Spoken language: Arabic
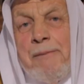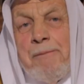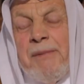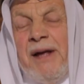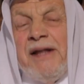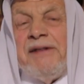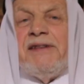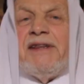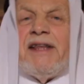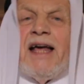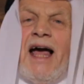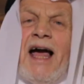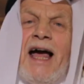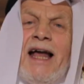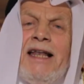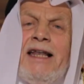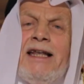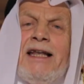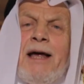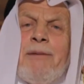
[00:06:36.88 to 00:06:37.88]
من
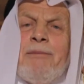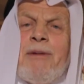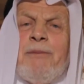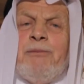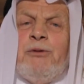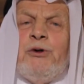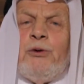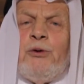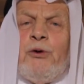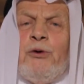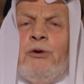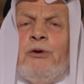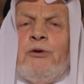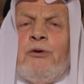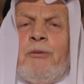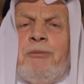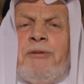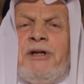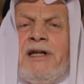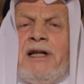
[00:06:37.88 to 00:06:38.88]
تحلم
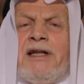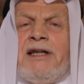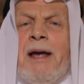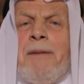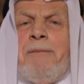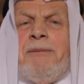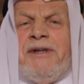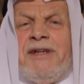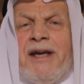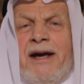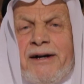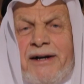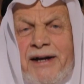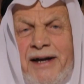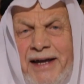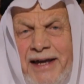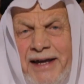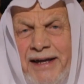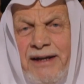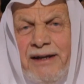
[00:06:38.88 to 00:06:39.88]
بحلم لم
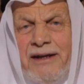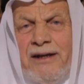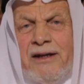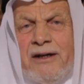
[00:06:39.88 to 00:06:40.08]
يره